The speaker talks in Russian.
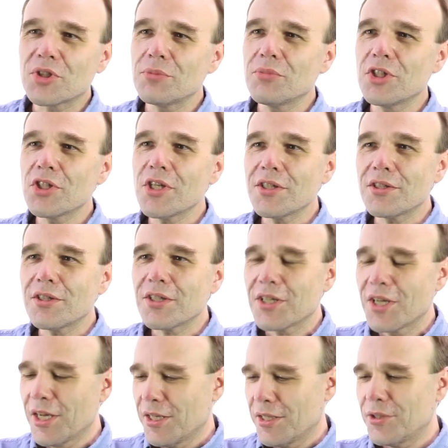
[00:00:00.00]

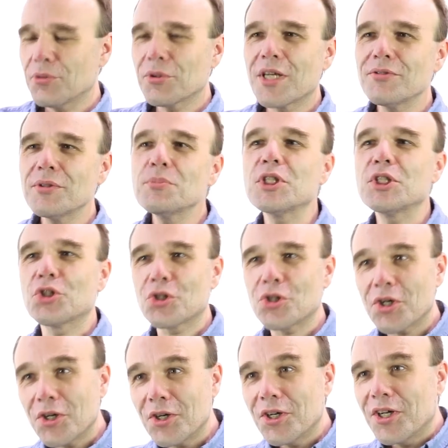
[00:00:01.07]
Замечательный неуловимый Джо.
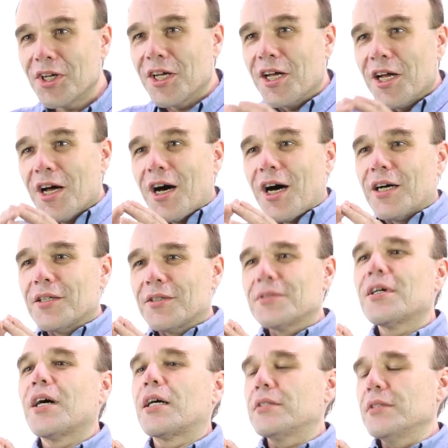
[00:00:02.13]

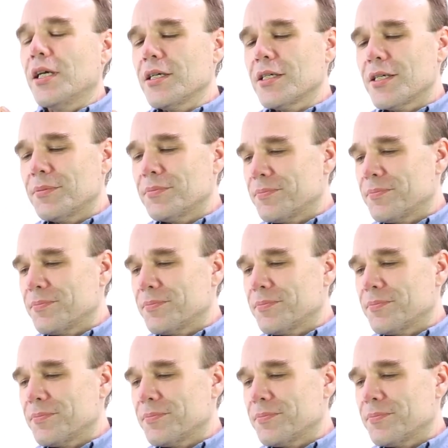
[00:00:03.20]
Однако